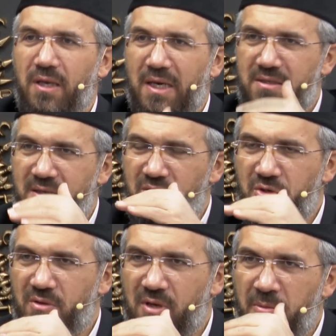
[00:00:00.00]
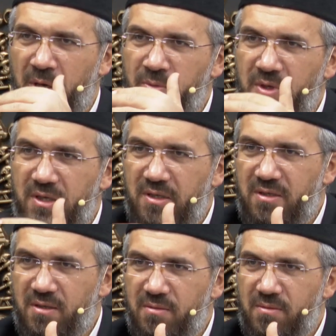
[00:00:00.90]
Ya saçın tamamını
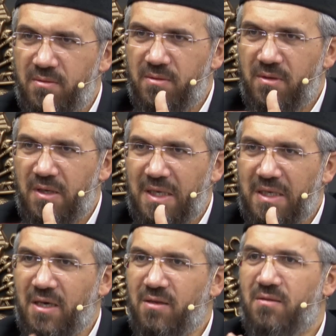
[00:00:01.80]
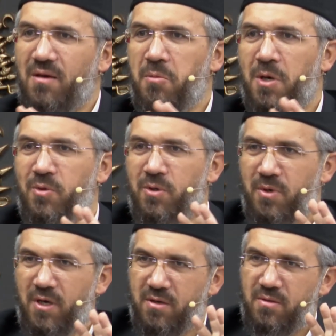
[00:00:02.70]
kesin ya da tamamını
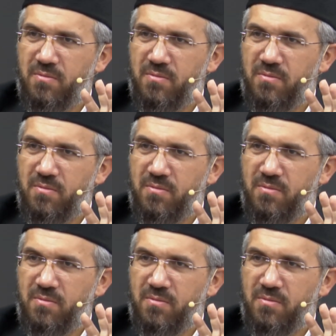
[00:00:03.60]
bırak.